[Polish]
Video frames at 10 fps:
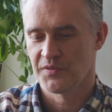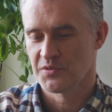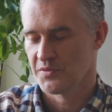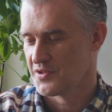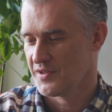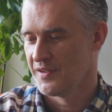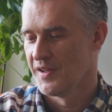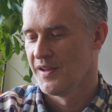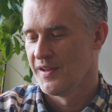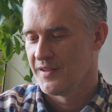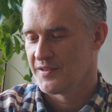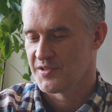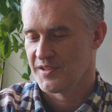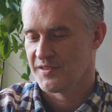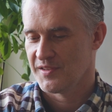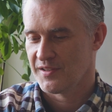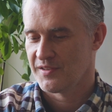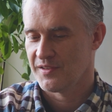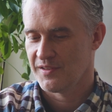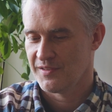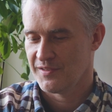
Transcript: wyszło, że że jednak e,